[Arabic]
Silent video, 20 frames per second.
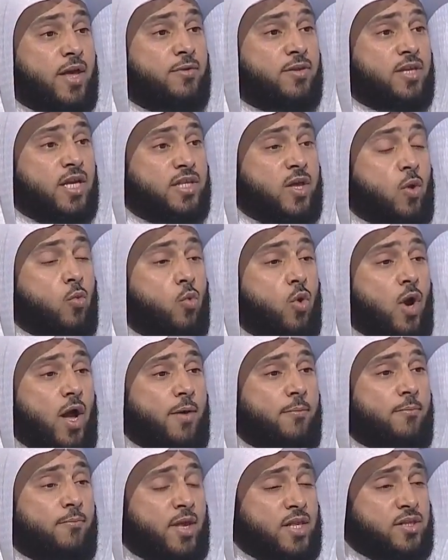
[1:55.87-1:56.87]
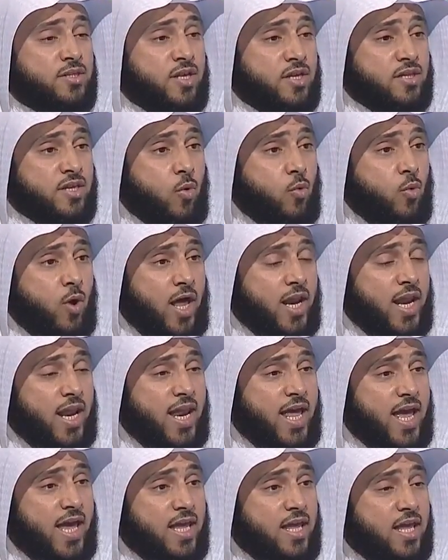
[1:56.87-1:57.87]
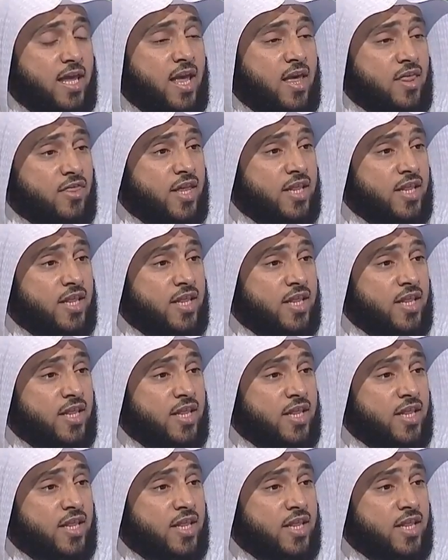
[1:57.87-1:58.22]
من تطوع من تطوع لله